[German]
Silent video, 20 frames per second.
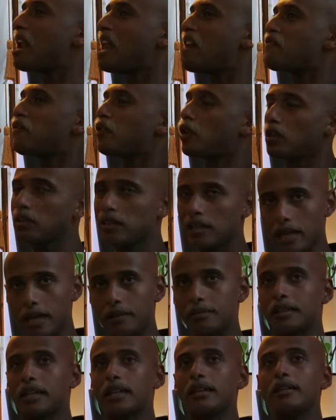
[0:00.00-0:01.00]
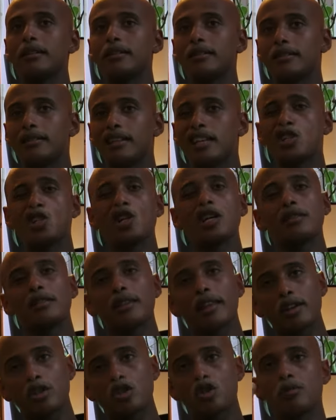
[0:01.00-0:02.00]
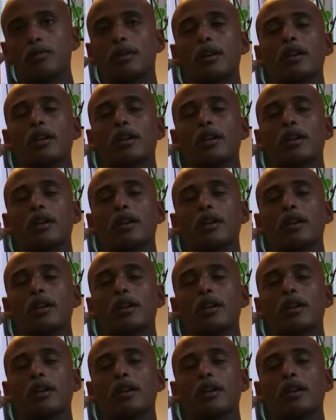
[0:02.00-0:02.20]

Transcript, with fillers: mal einen Freund gehabt, gell? Der ist jeden Tag zu